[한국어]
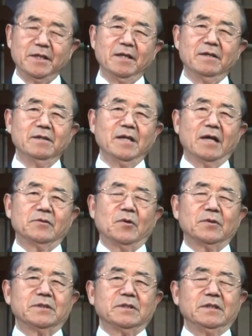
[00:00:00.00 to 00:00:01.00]

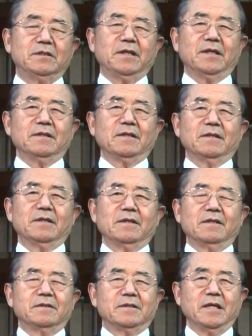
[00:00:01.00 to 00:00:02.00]
엘리야도 이때
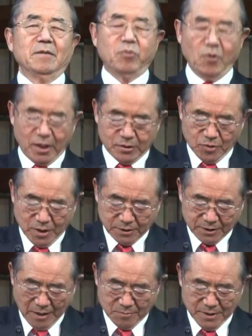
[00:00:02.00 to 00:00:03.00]
체포가
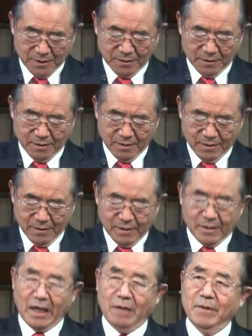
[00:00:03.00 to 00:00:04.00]
되었다면
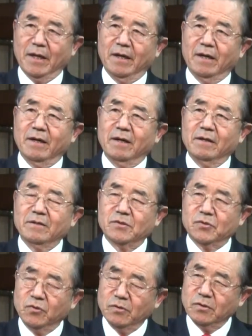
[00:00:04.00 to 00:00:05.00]
아마
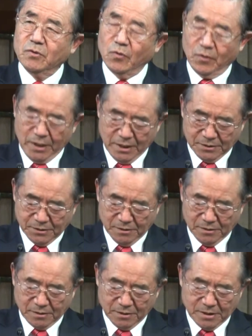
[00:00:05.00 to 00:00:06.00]

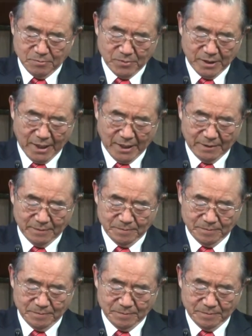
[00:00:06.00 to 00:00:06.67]
순교했을 것입니다.